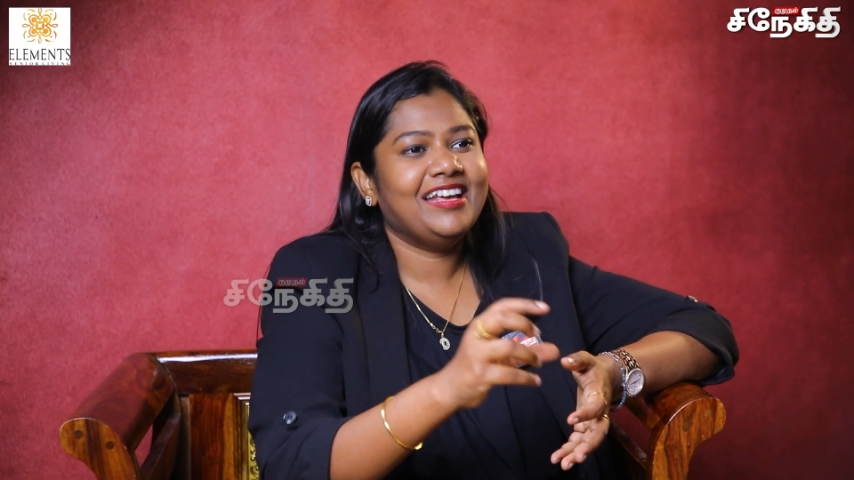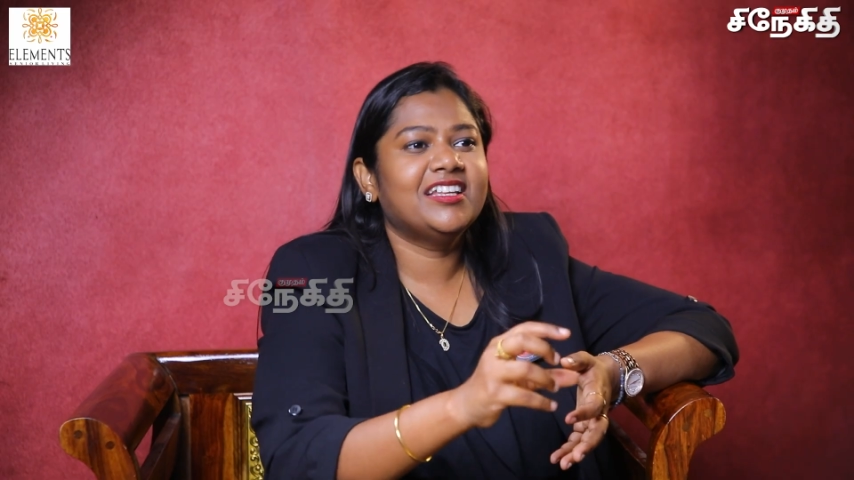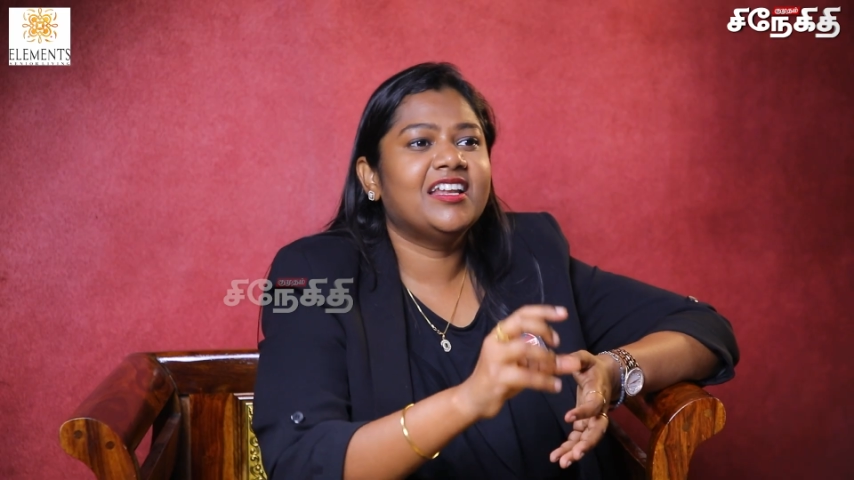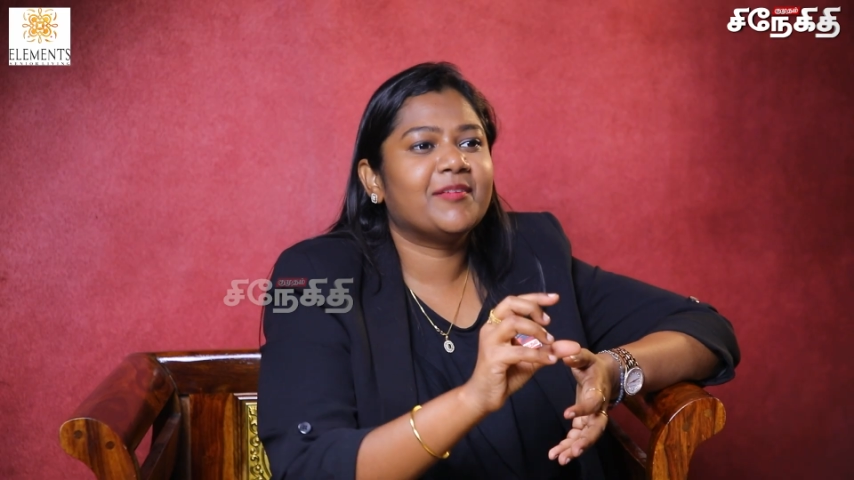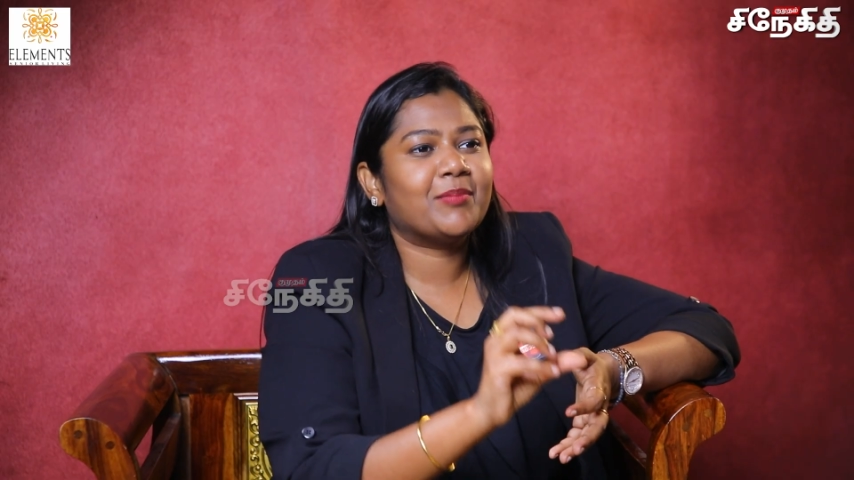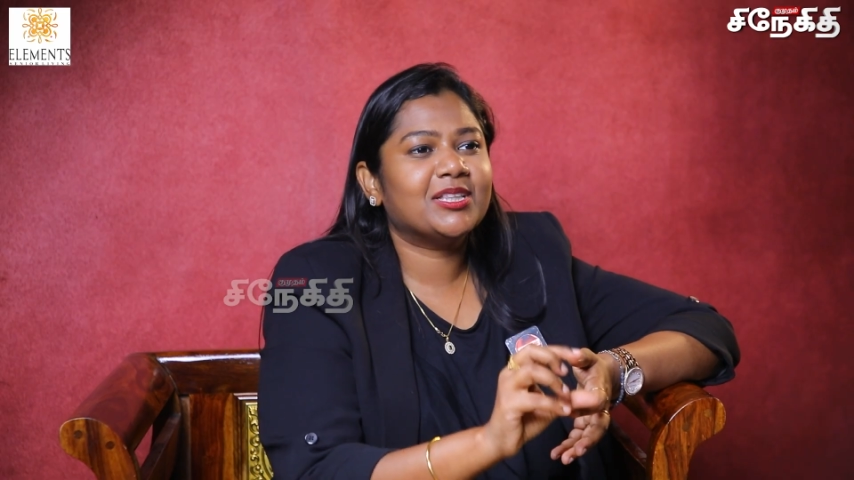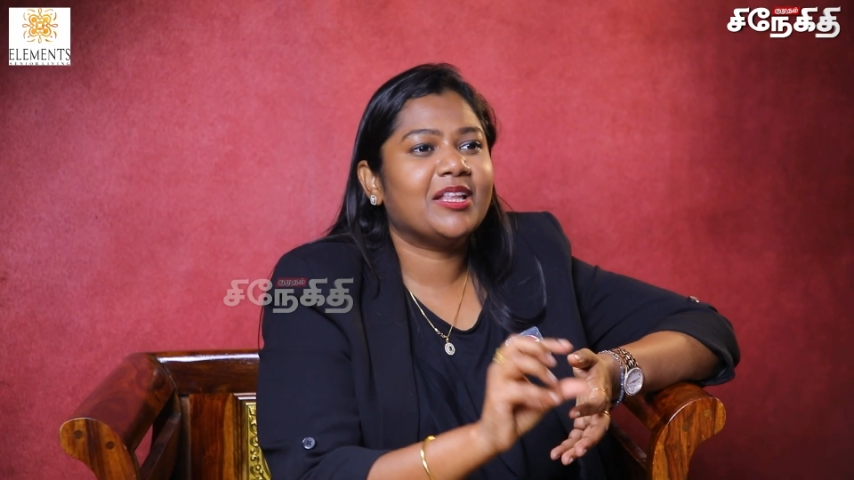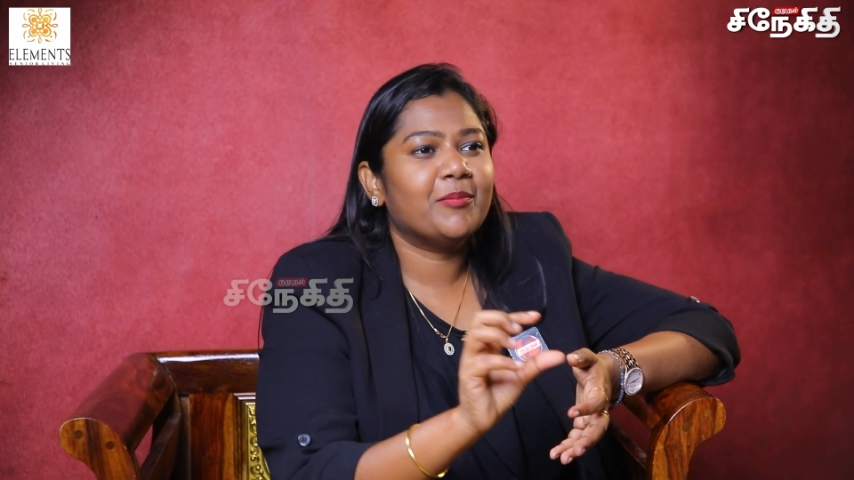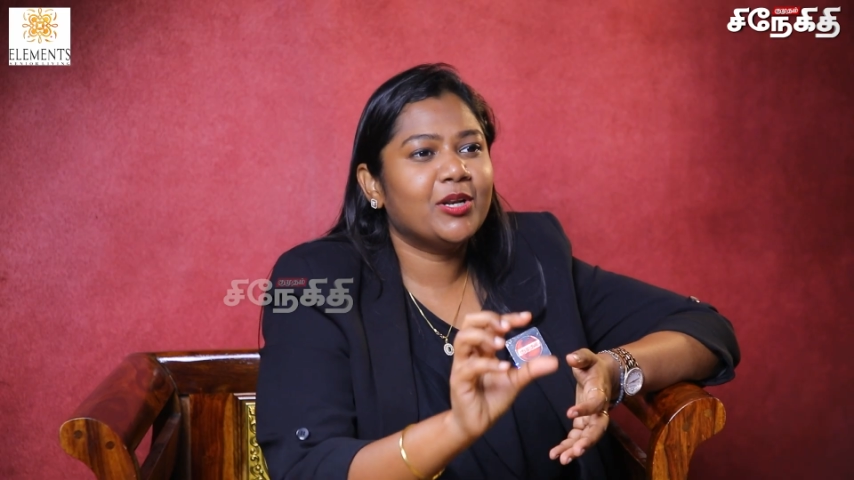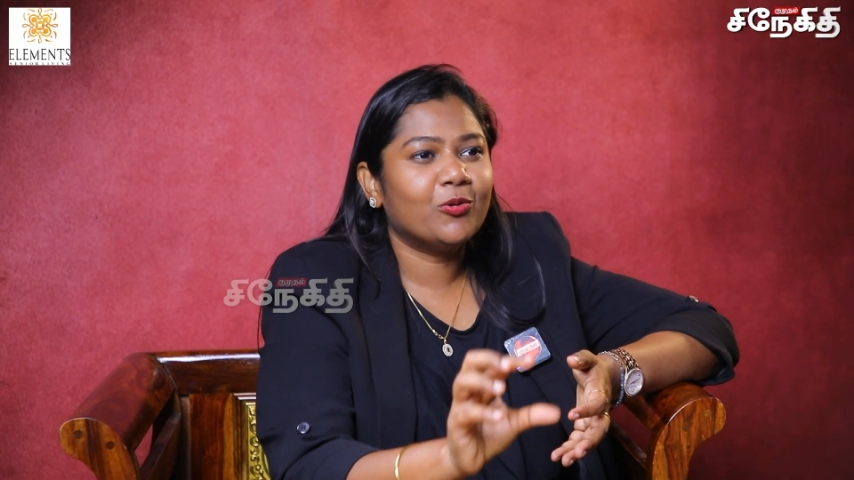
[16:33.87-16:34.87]
இதுல
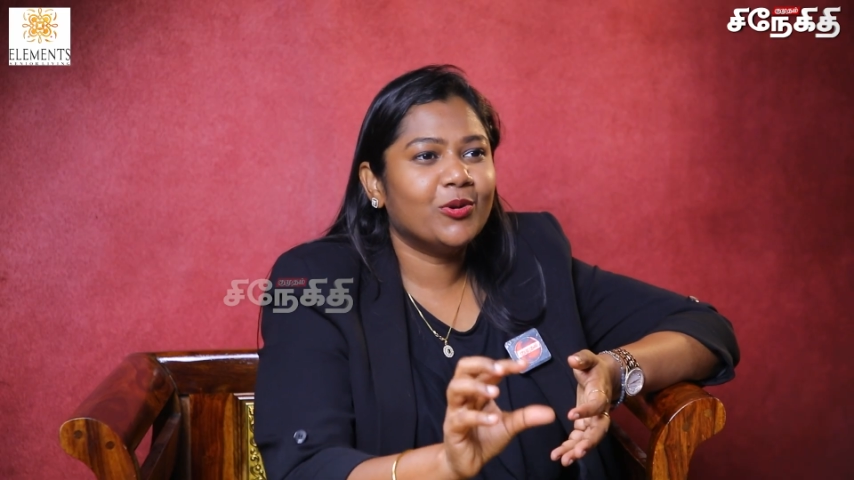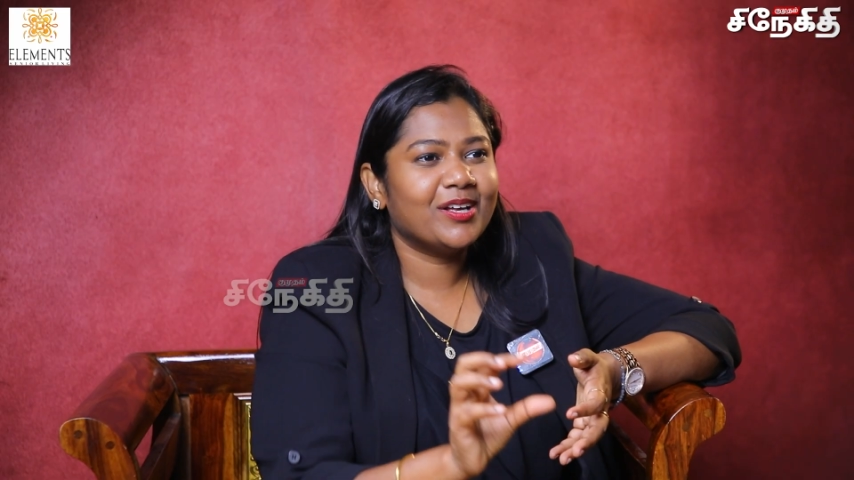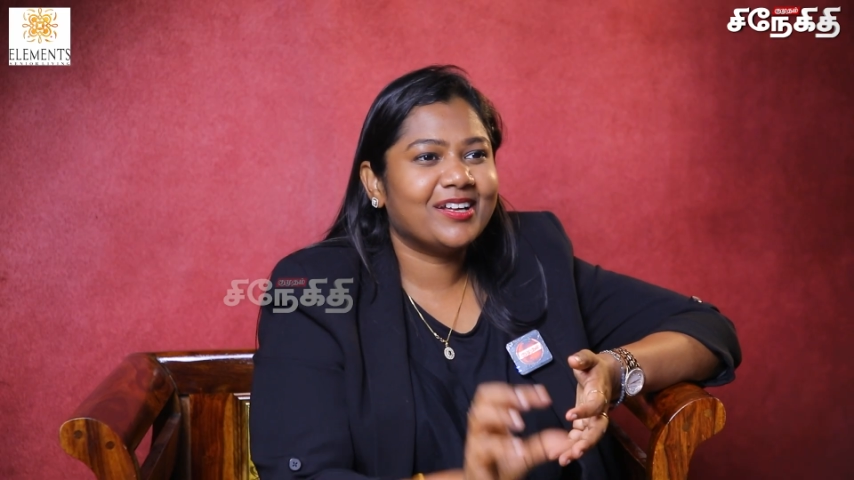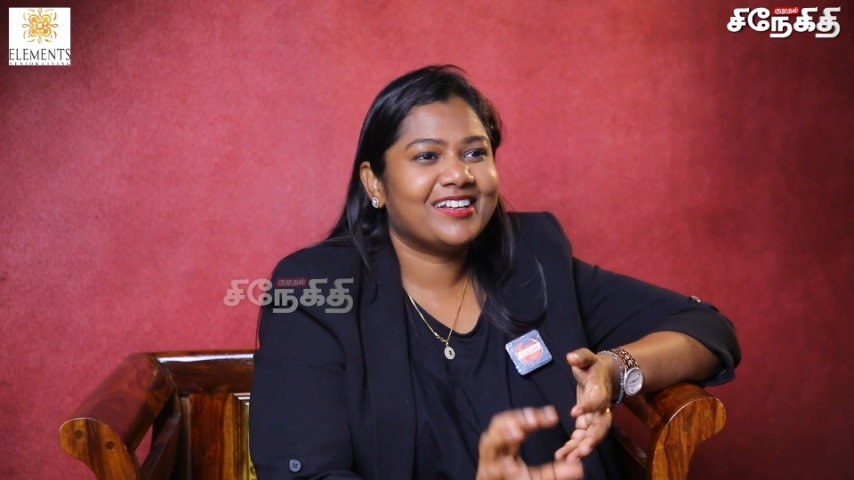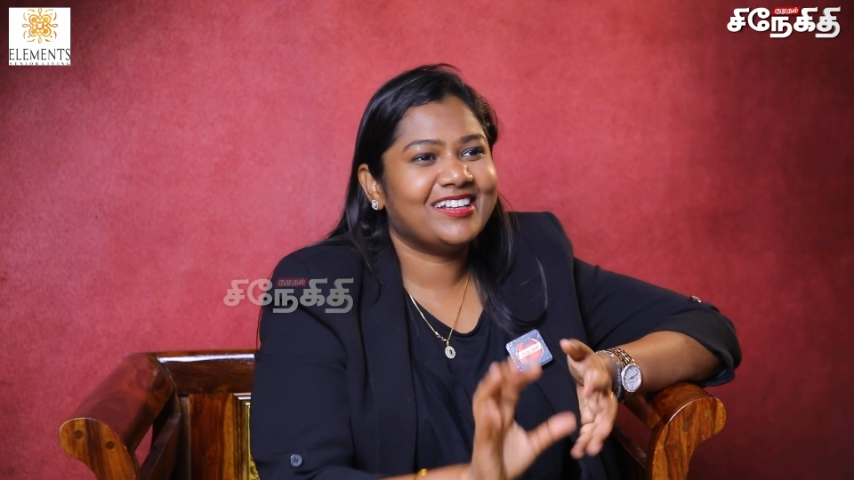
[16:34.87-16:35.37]
பத்து எம்எல் கொடுங்க